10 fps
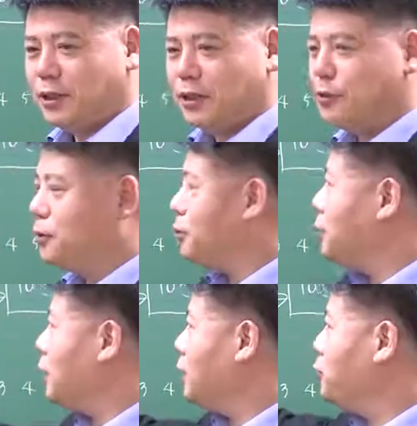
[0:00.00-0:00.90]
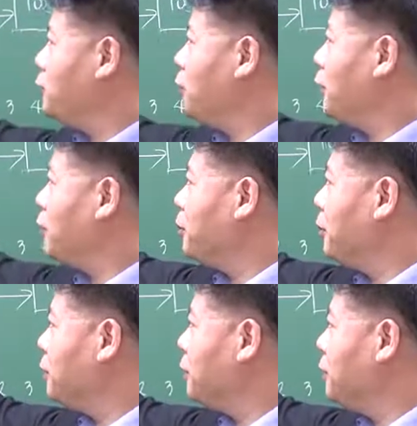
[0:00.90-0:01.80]
그리고 자릿수
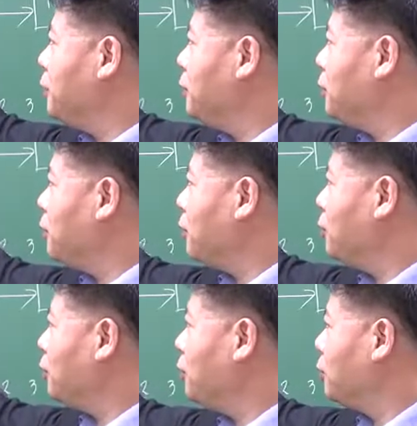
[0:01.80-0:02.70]
올라가면은 1, 0.